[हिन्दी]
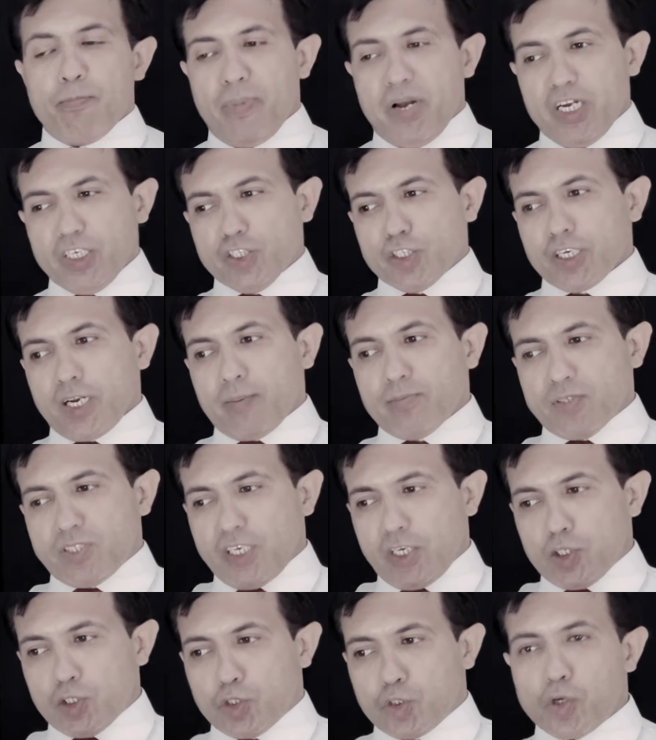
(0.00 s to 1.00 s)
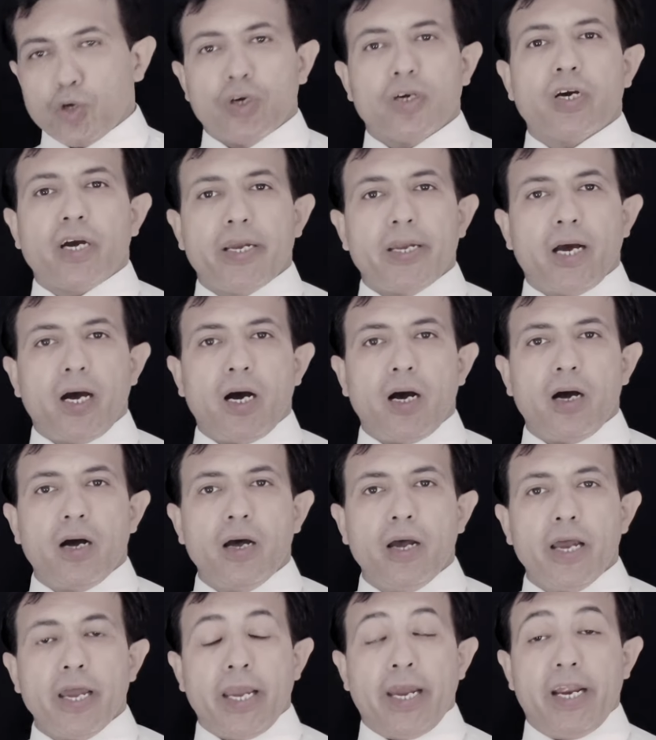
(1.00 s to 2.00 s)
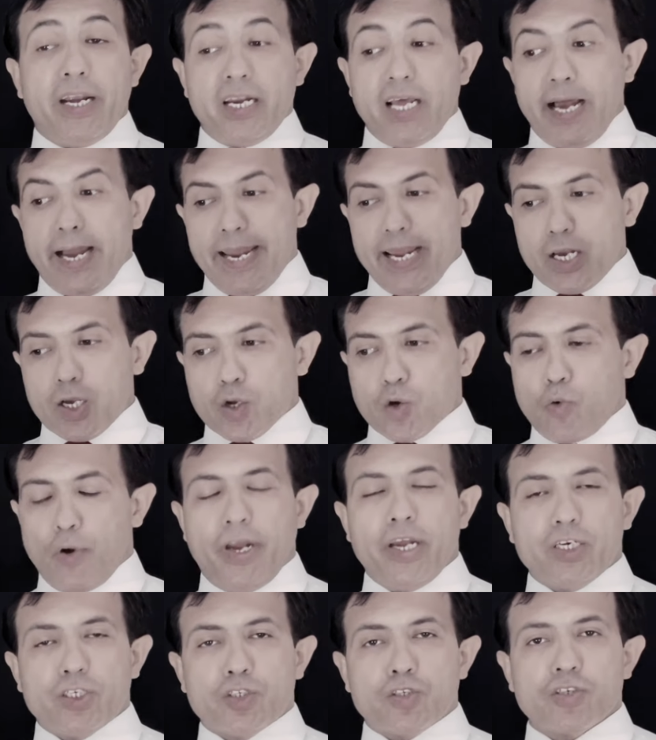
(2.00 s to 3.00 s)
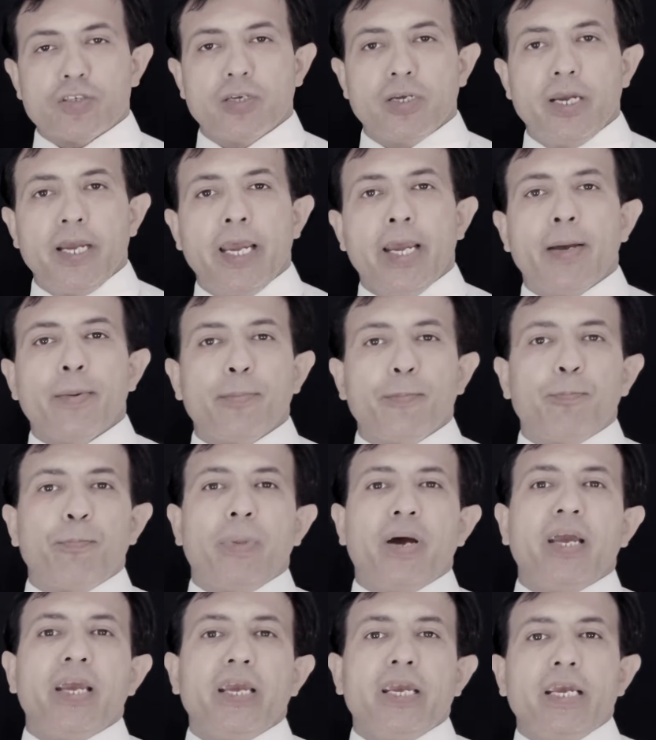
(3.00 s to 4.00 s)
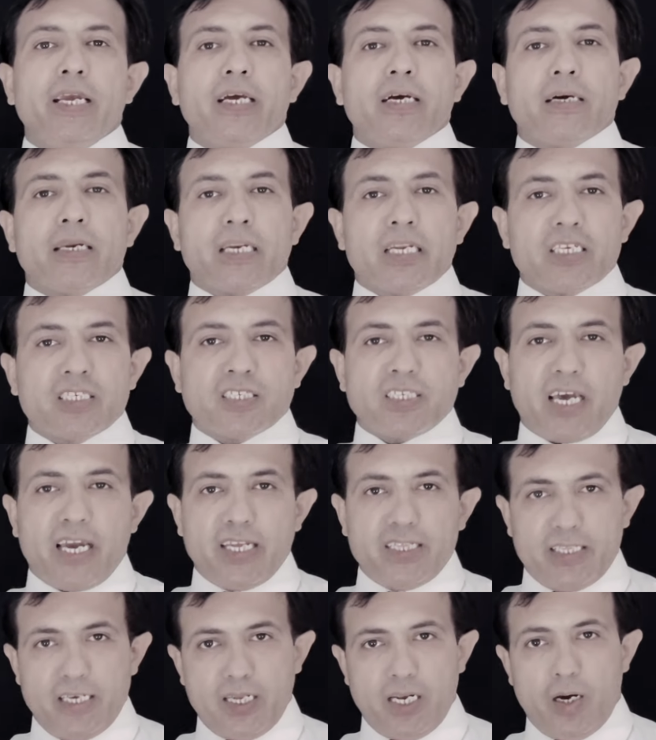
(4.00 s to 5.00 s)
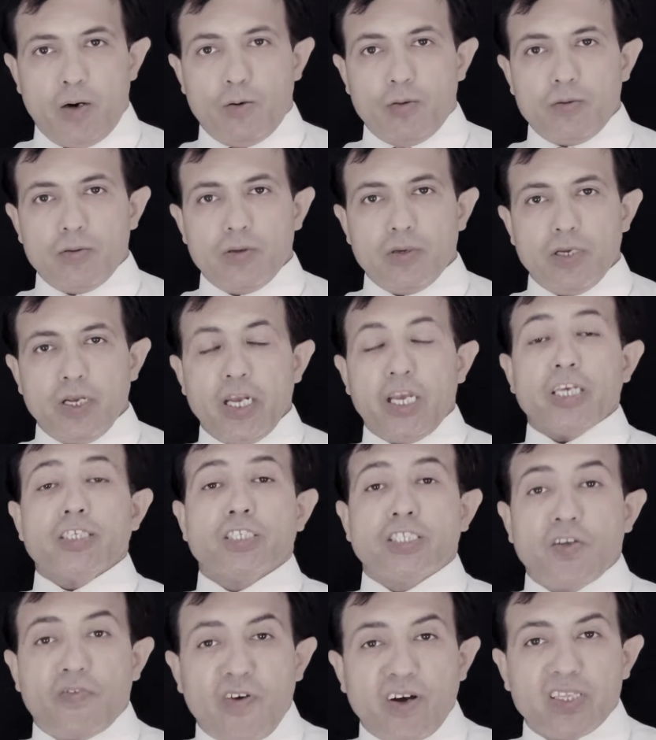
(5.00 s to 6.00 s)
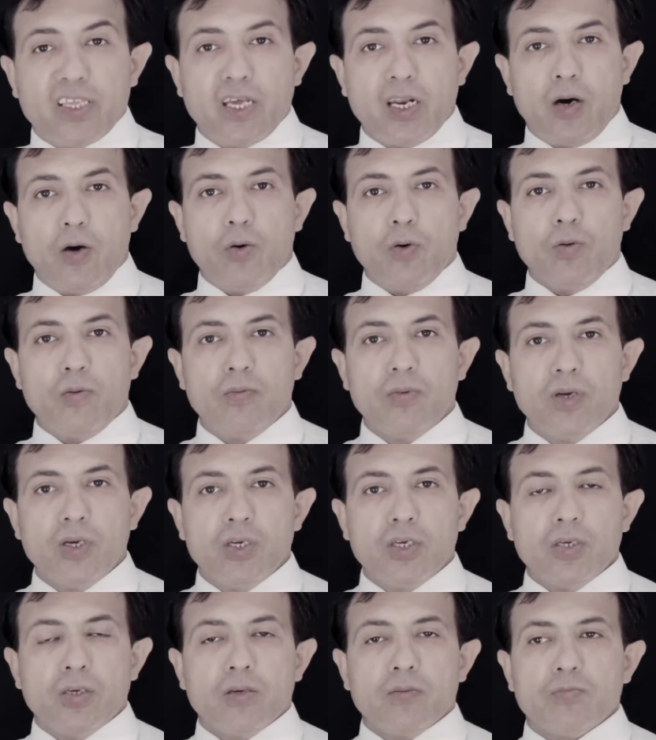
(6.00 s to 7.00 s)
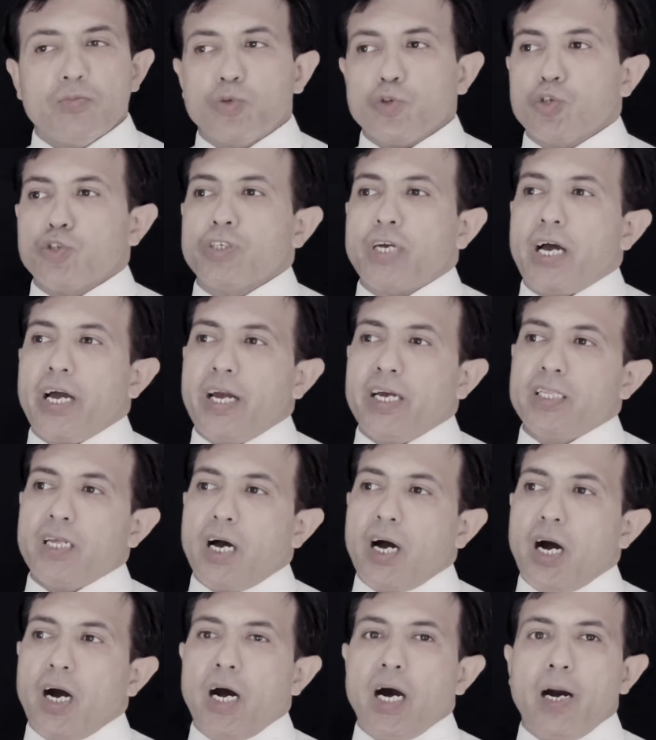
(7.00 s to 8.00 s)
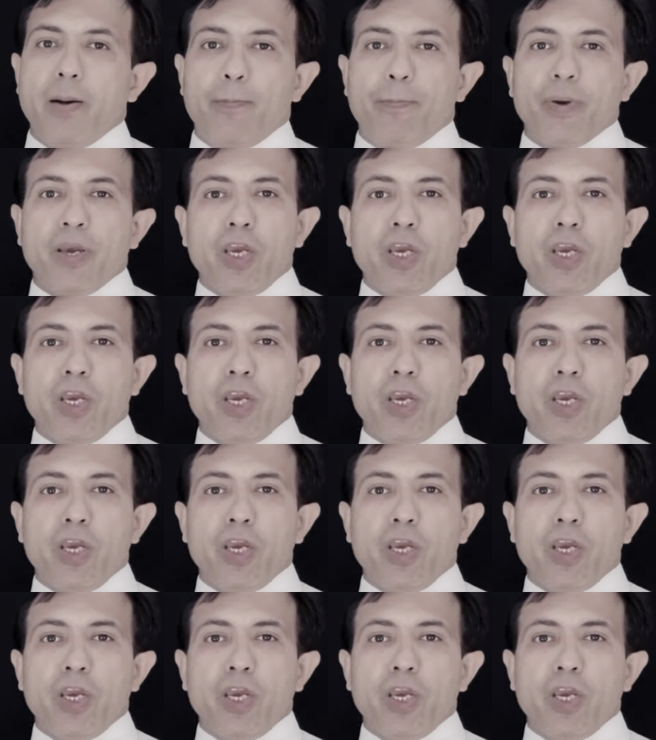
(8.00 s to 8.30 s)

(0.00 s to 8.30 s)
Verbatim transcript: मैं शर्म से झुक गया एंड आई क्विट मैं रिजाइन दे रहा हूं इस्तीफा दे रहा हूं तो शायद आप